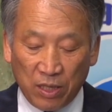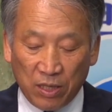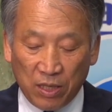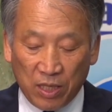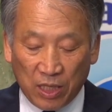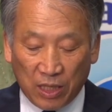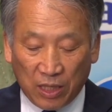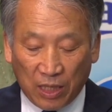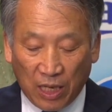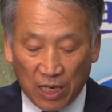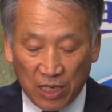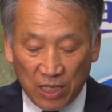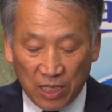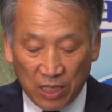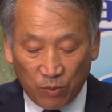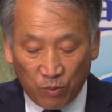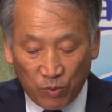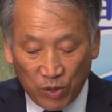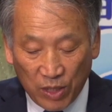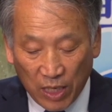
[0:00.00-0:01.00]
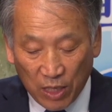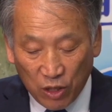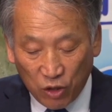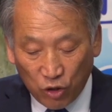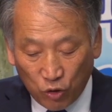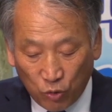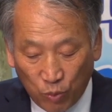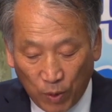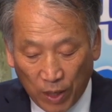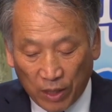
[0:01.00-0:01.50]
직화를 심리할
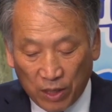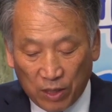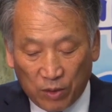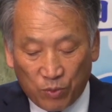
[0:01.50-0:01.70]
수밖에